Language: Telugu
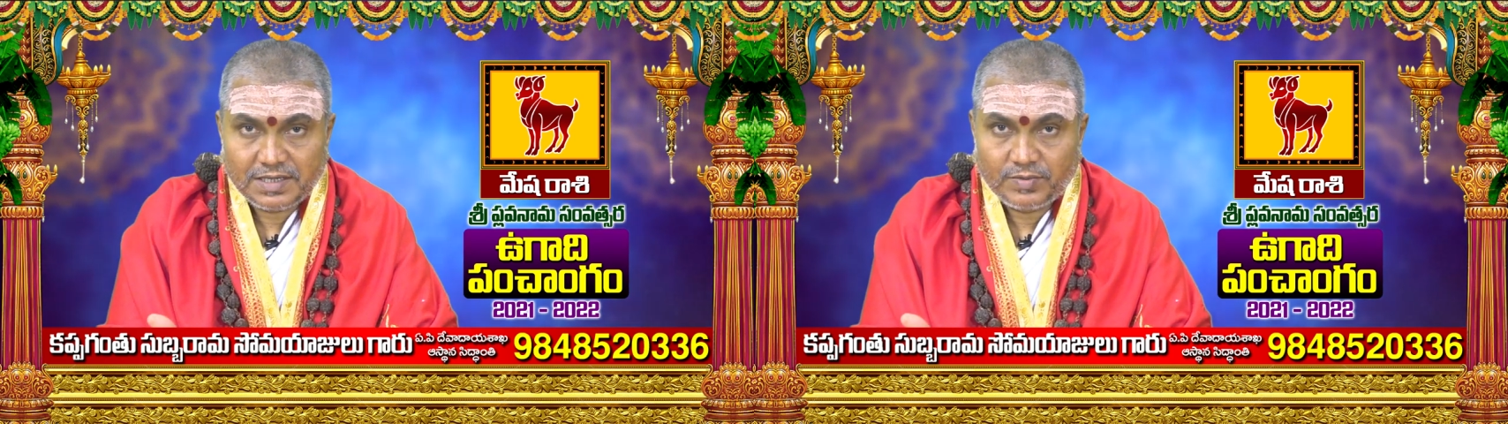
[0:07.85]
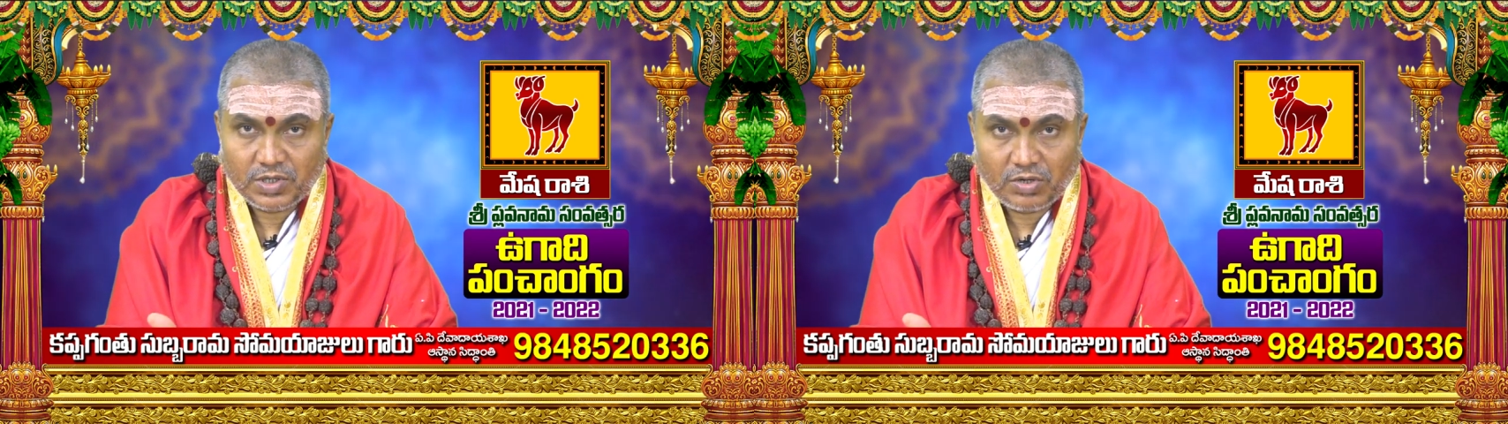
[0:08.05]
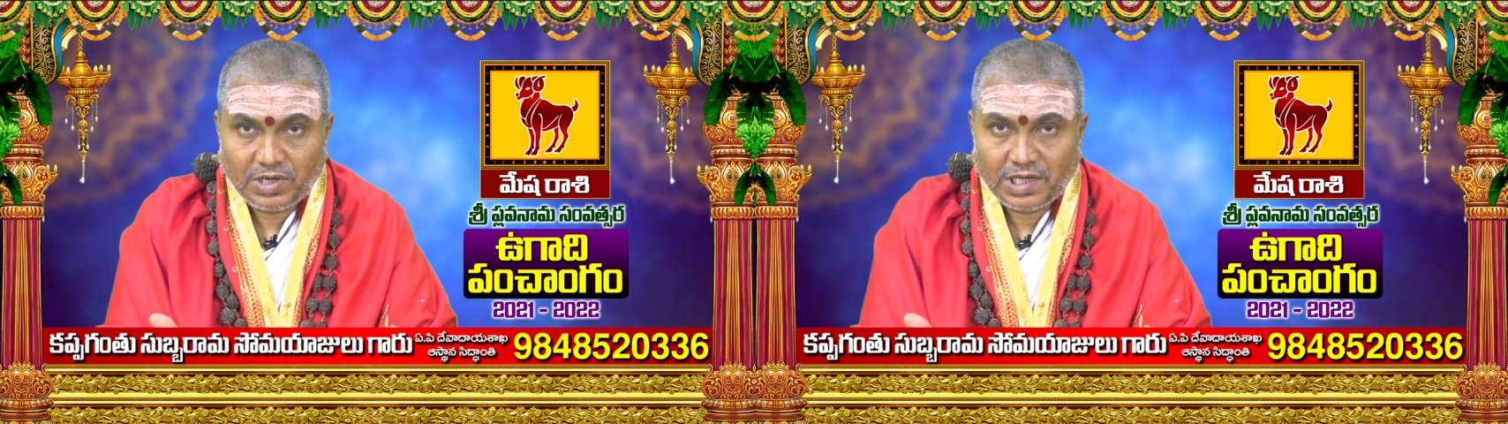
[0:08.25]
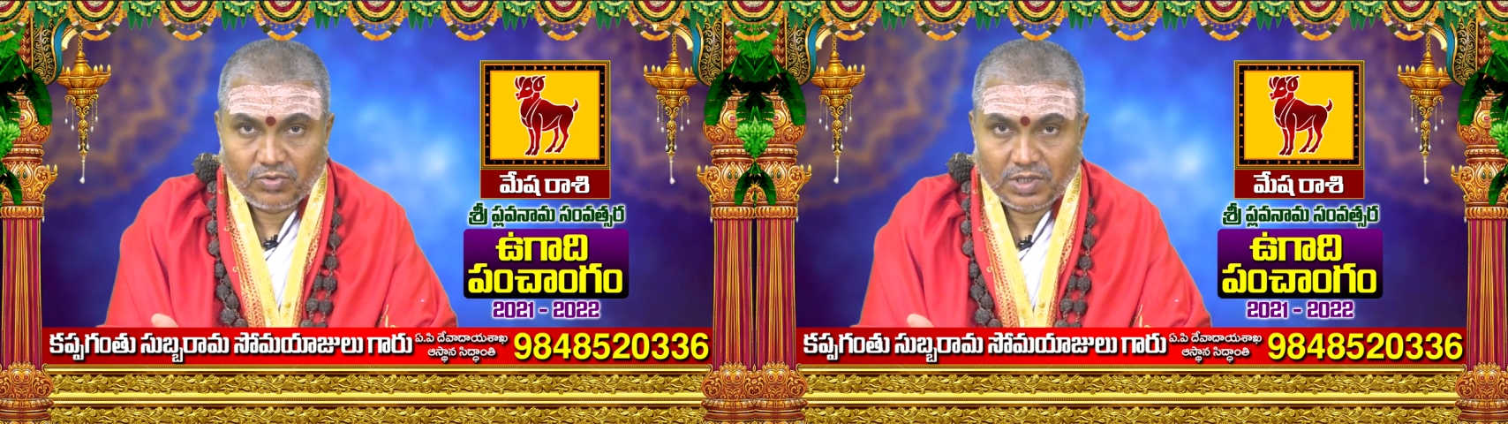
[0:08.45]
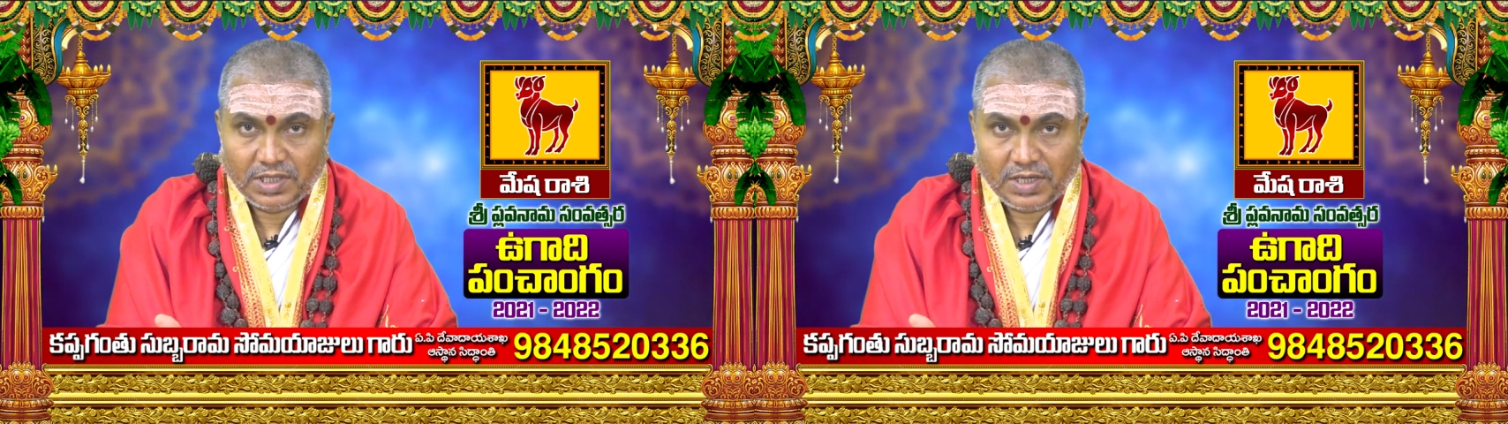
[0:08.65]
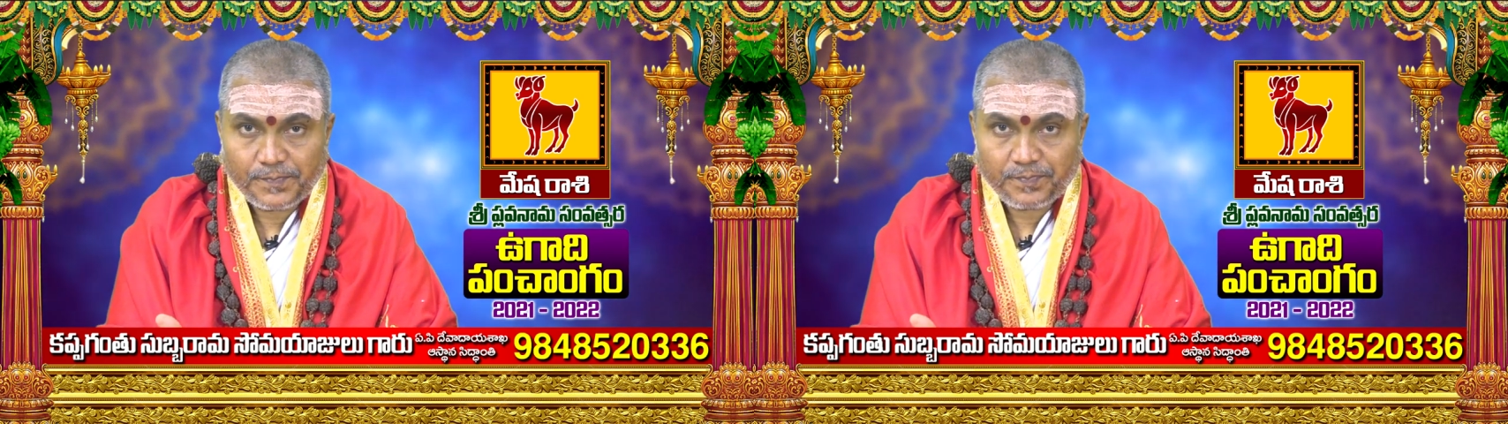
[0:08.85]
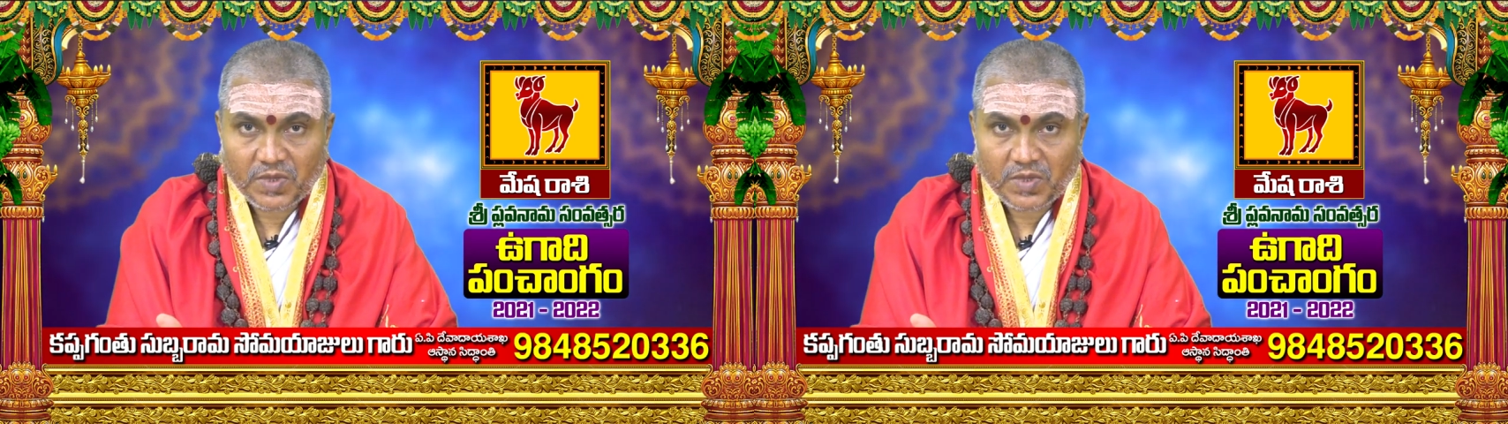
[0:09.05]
అంటే మీకు అవగాహన ఉంది కదా